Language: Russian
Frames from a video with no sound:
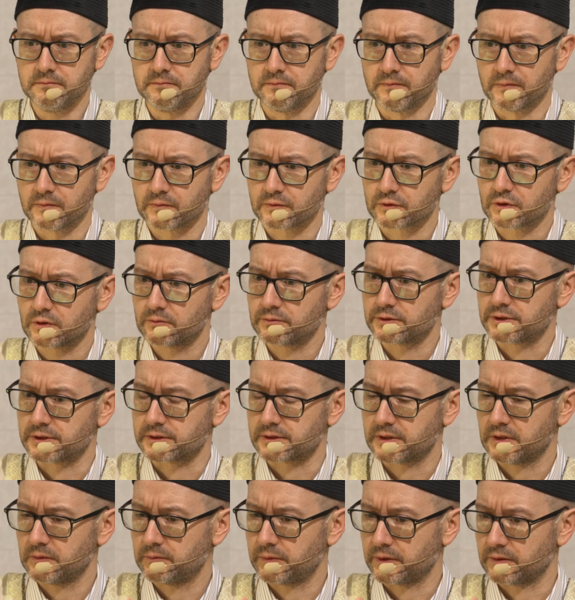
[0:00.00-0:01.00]
в том
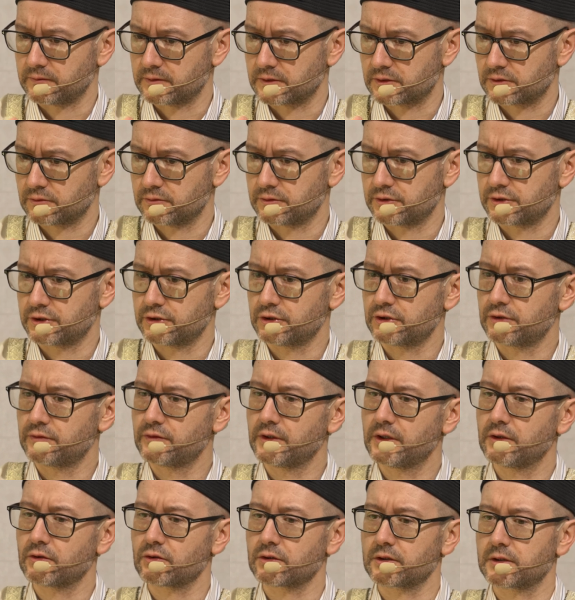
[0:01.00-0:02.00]
числе привожу
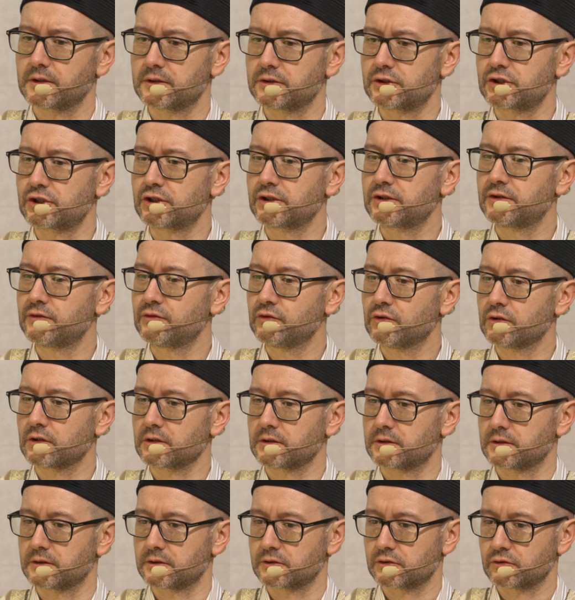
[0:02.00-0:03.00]
четверт,
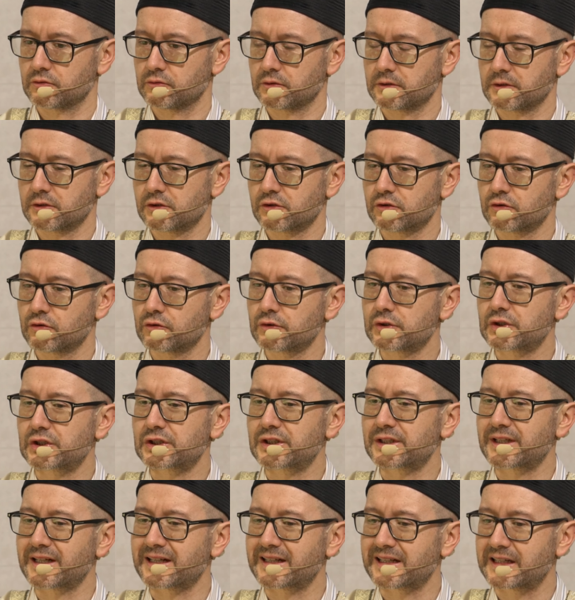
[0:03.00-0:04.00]
четвертая сура,
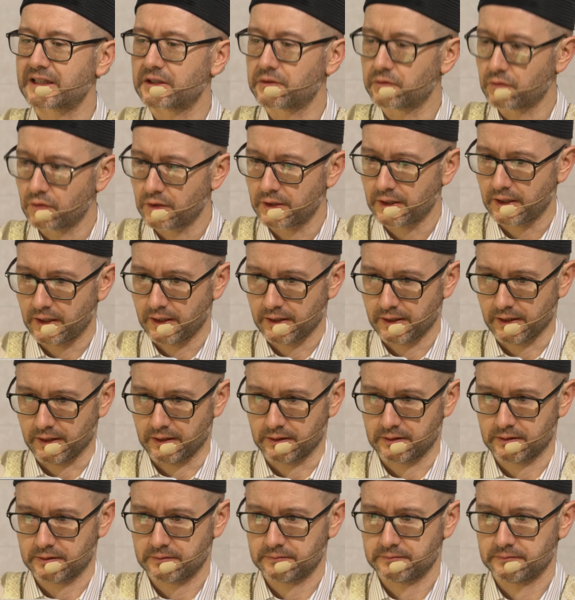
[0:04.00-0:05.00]
140
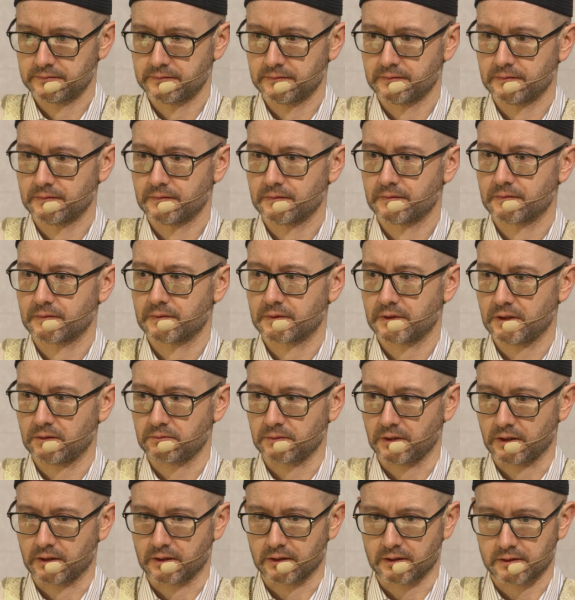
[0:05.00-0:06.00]
аят.
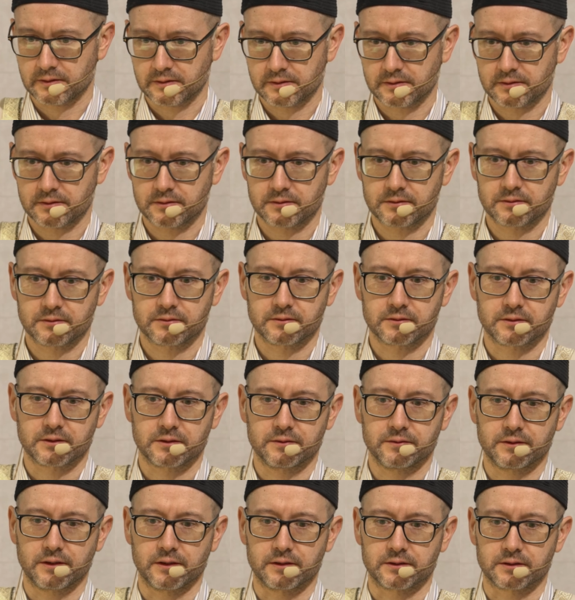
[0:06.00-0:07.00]
Там как раз
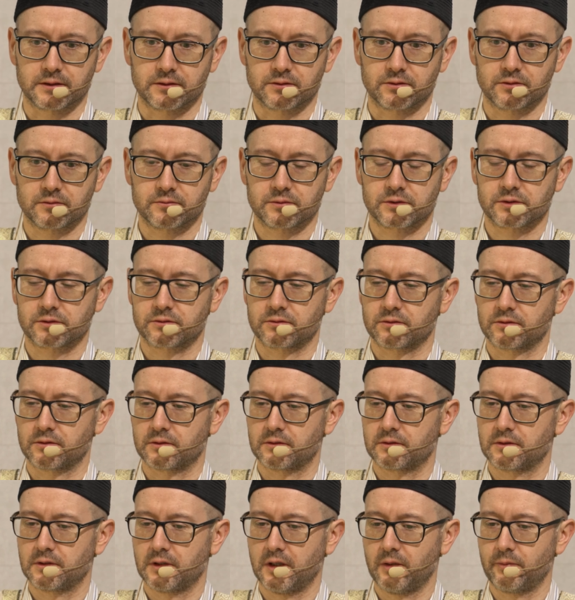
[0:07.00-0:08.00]
говорится о том,
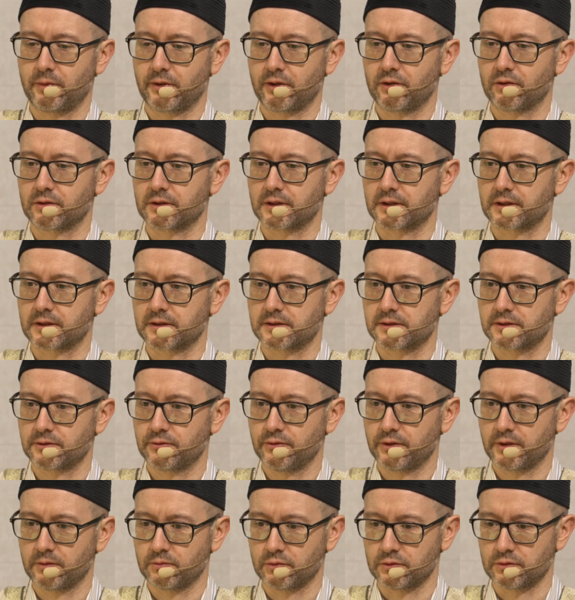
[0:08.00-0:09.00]
что определенные
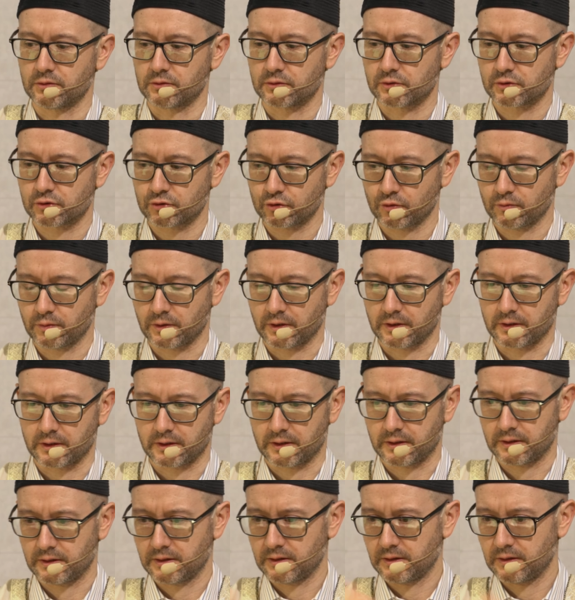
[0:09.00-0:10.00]
категории будут
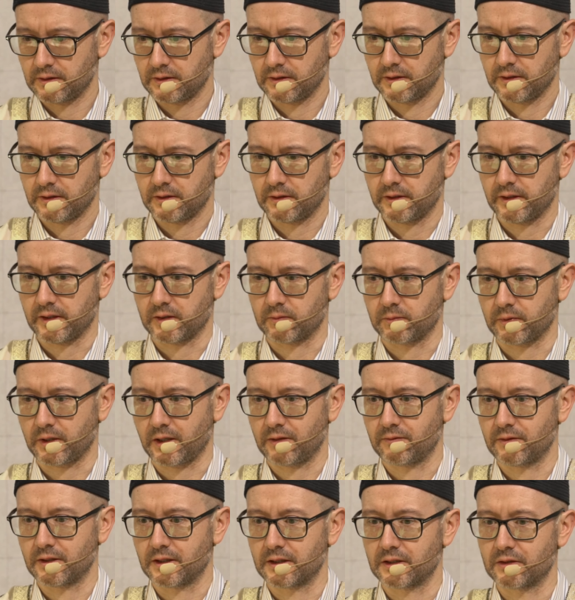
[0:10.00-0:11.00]
собраны и
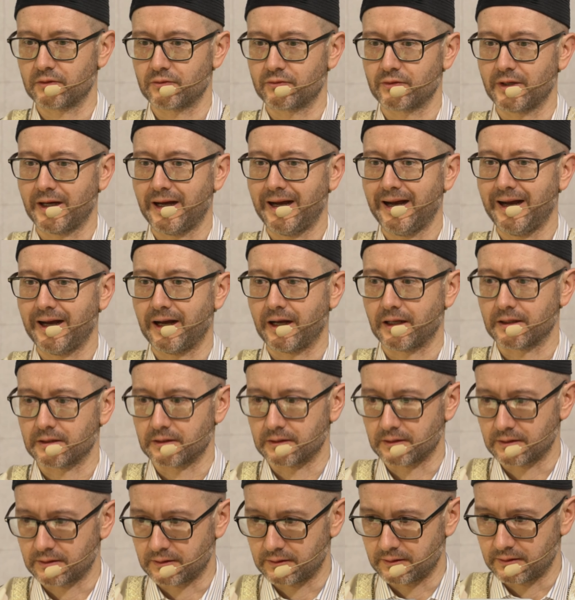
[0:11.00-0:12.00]
отправлены в
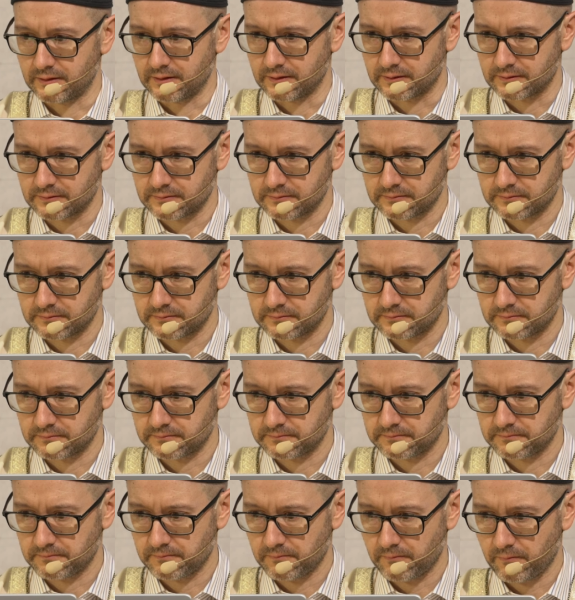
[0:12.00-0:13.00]
ад.
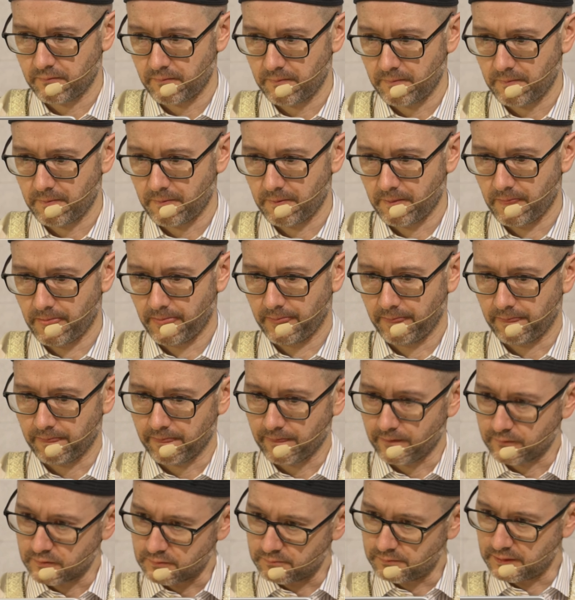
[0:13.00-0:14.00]

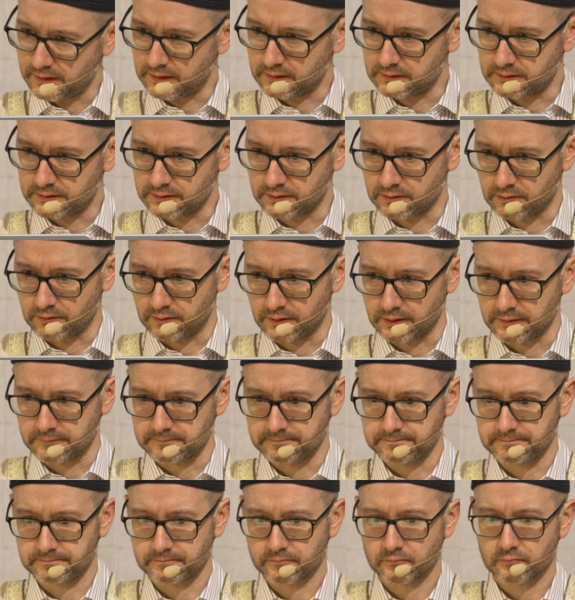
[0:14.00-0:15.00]
То есть по
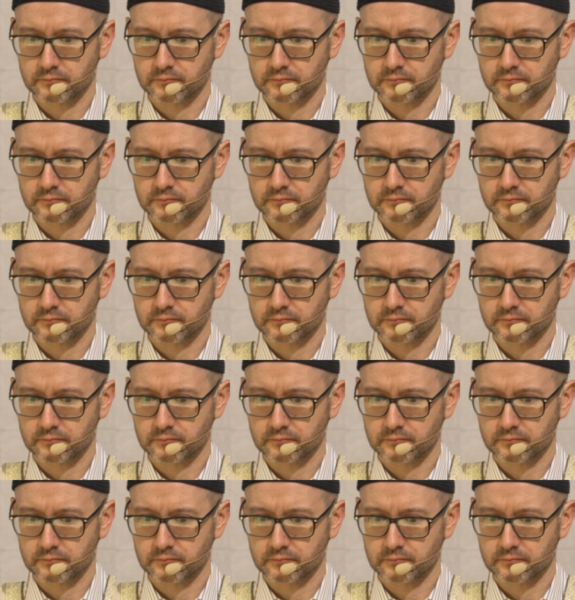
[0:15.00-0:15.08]
категориям.